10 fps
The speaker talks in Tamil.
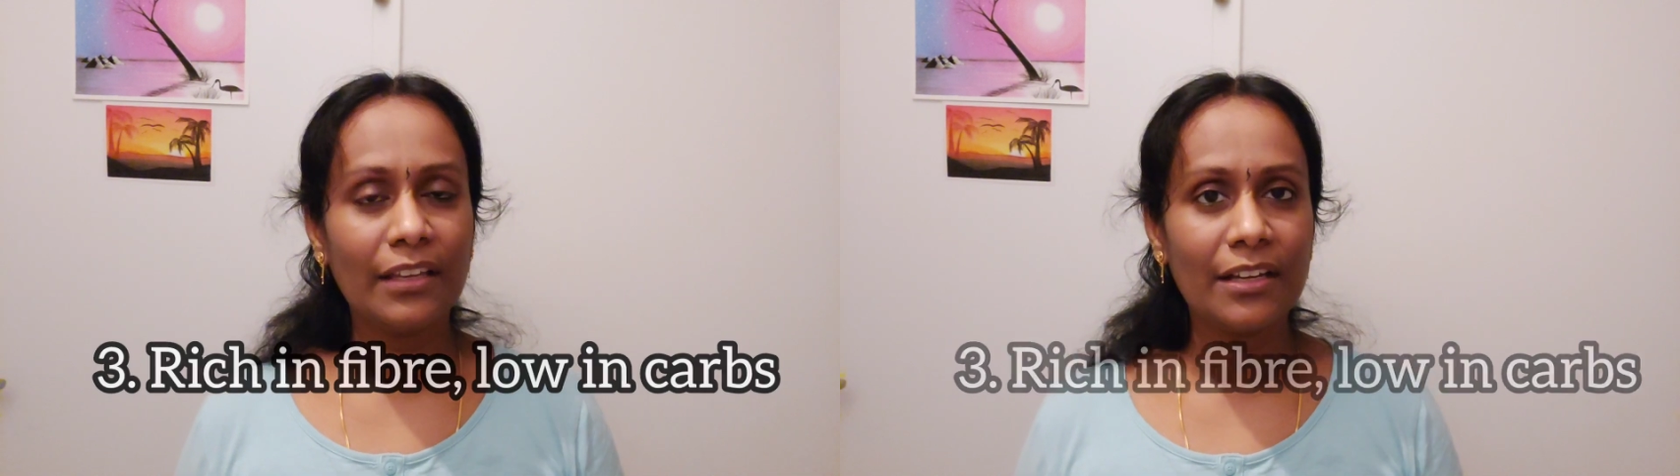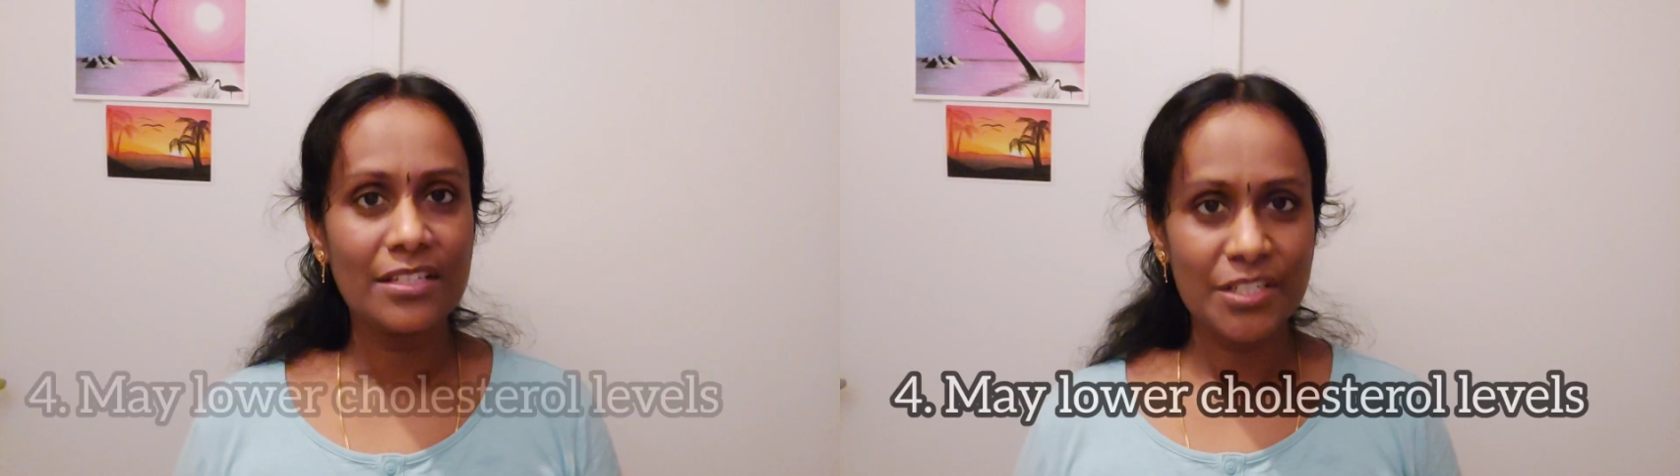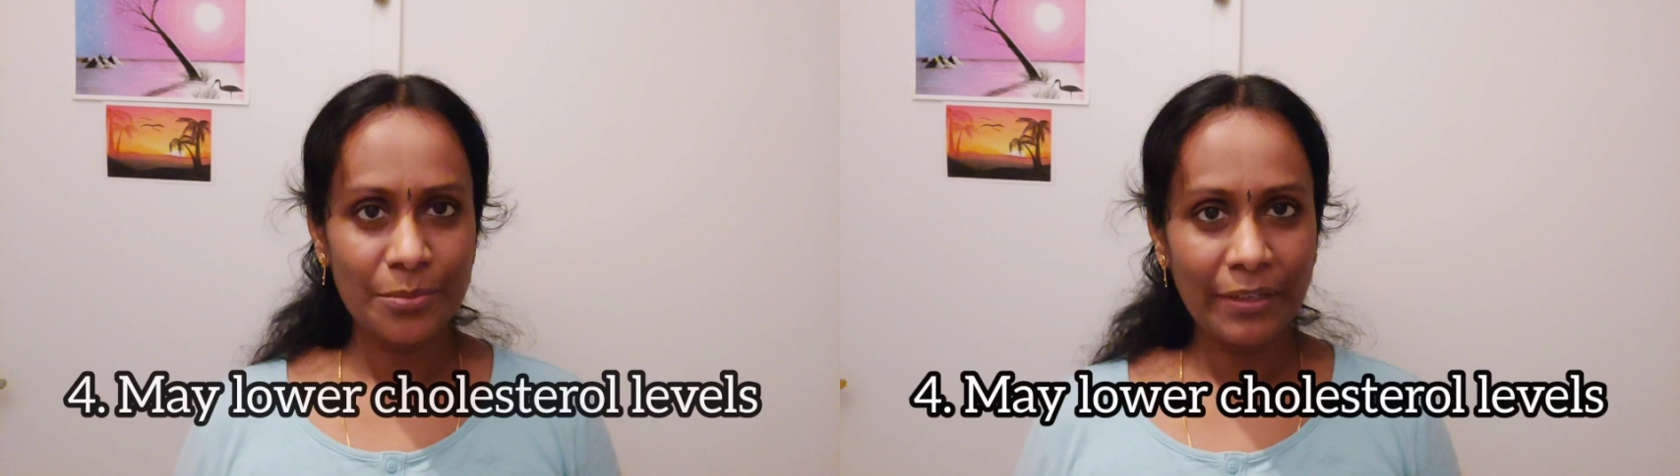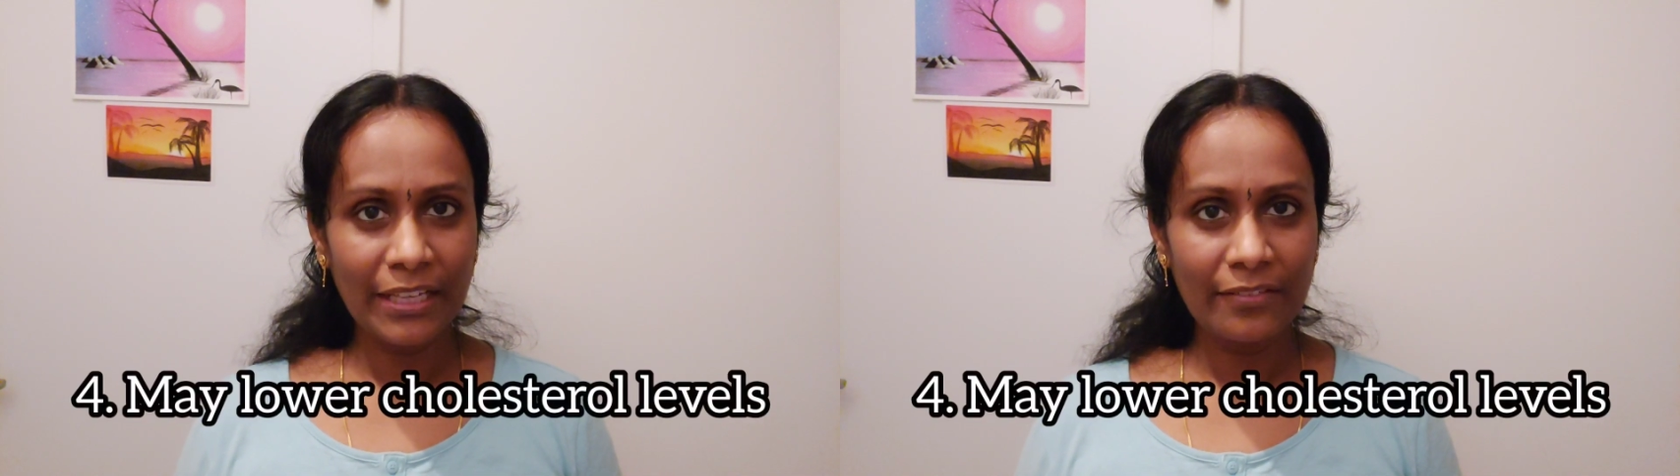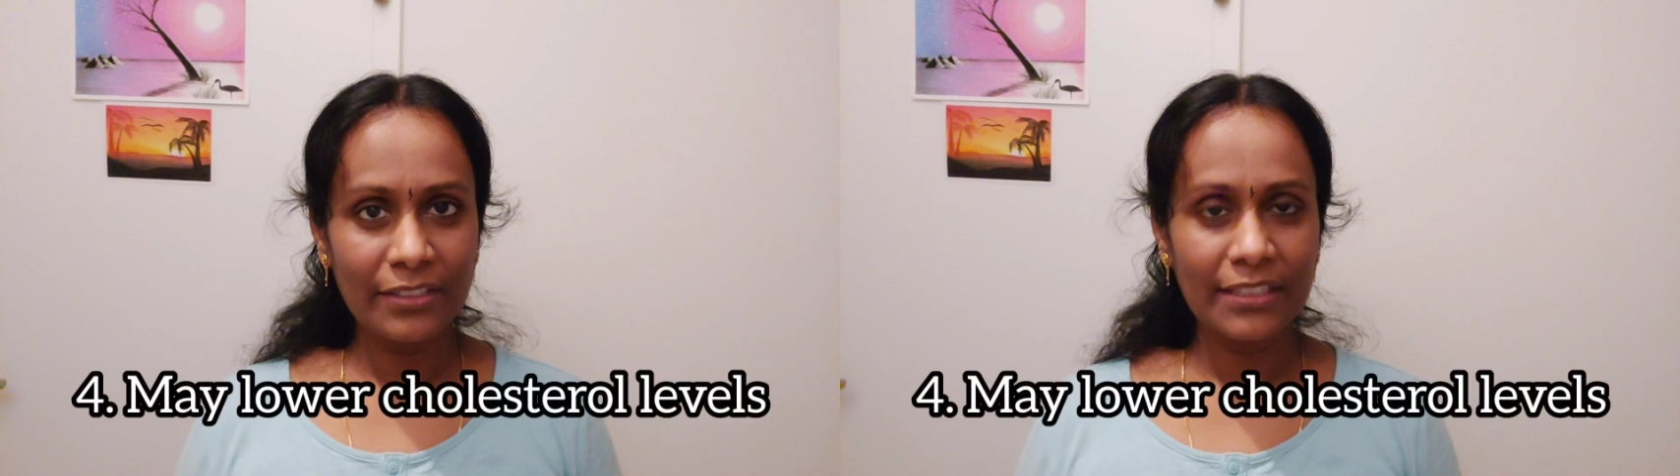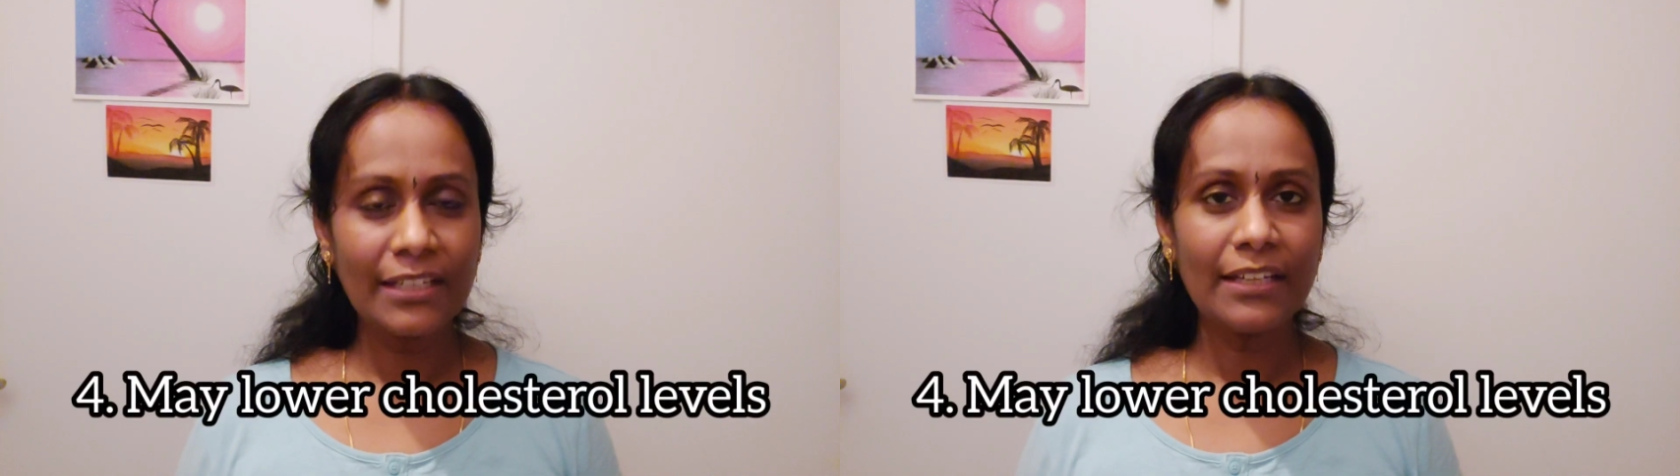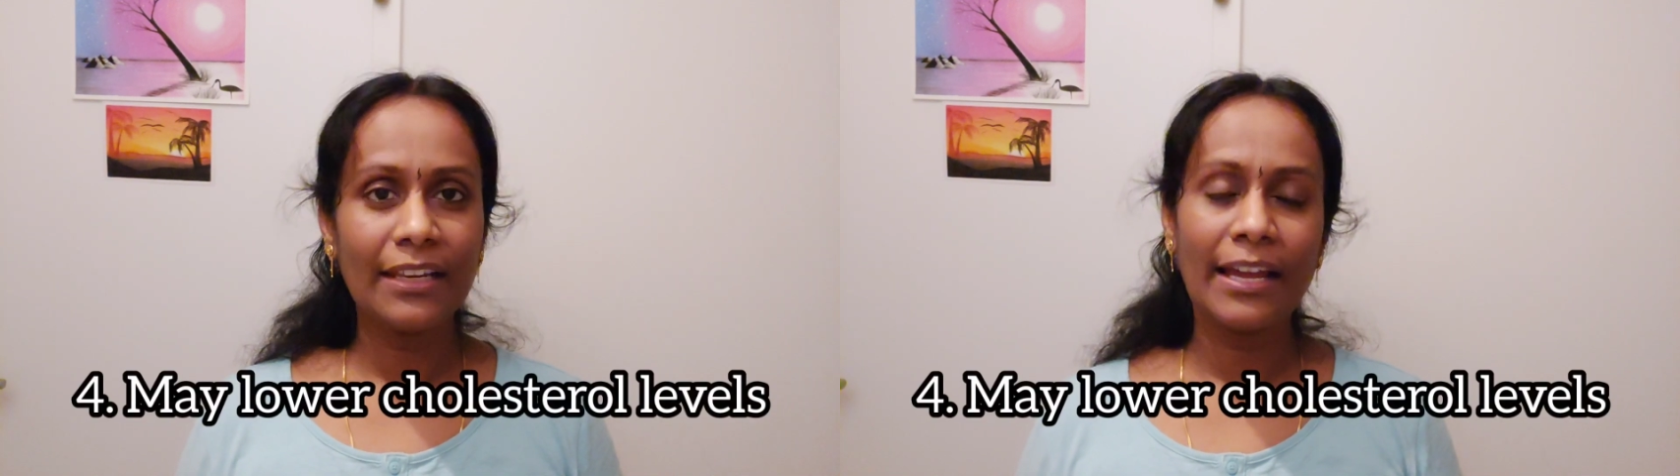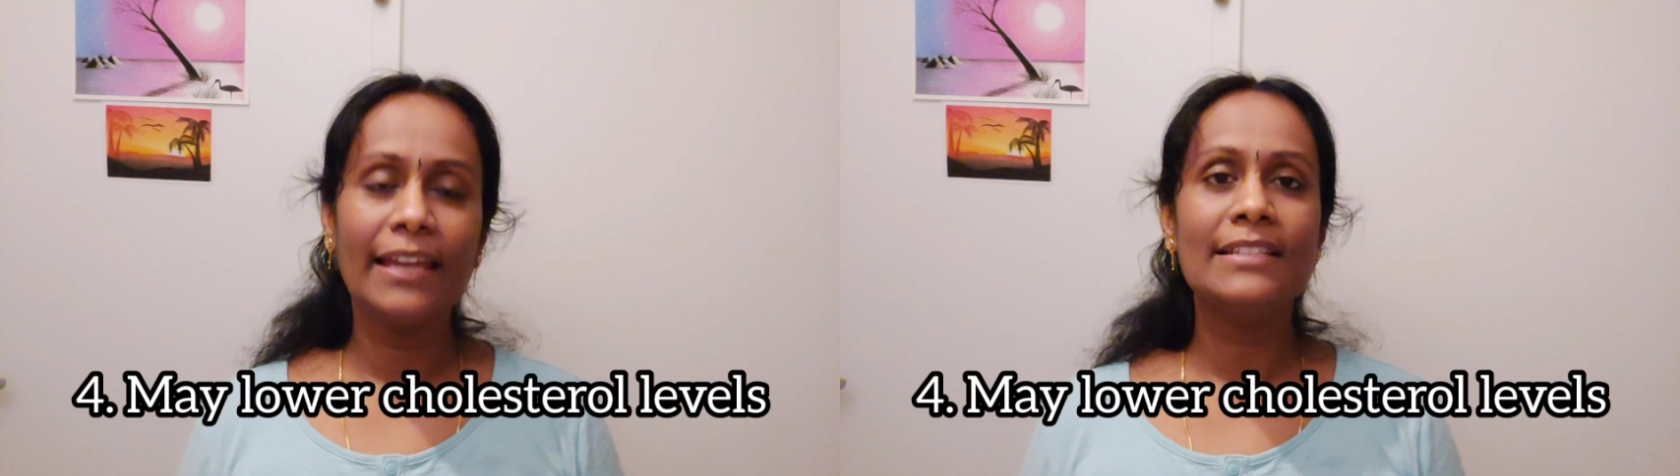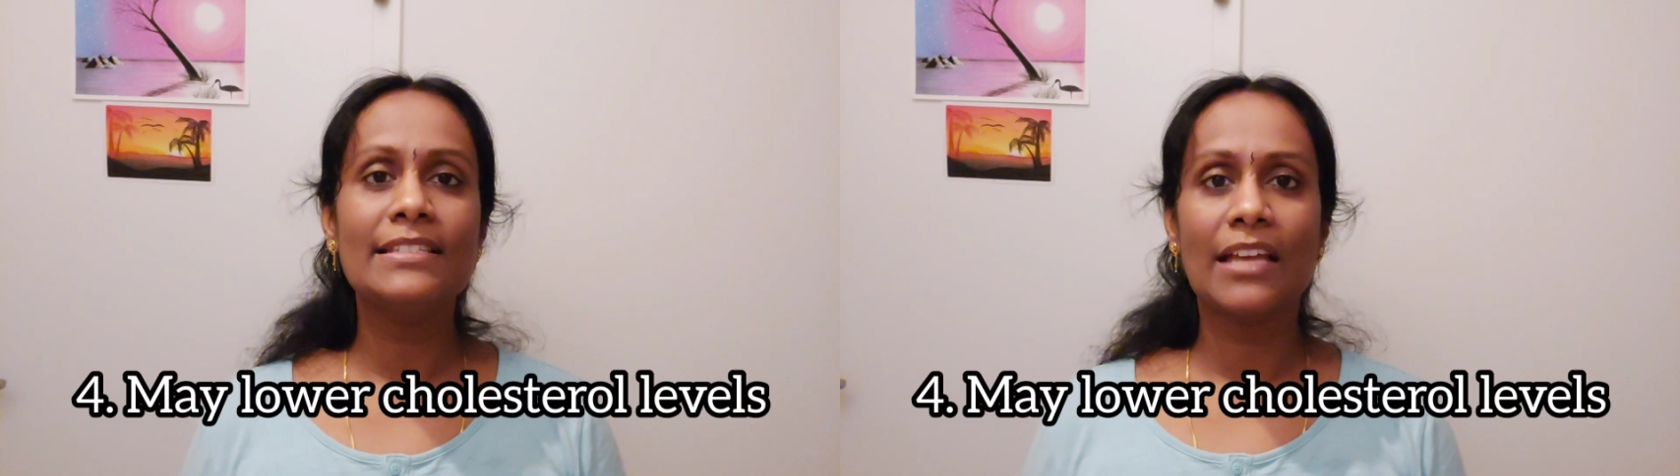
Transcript: இங்கே ஜெர்மனியில் வந்து லைன்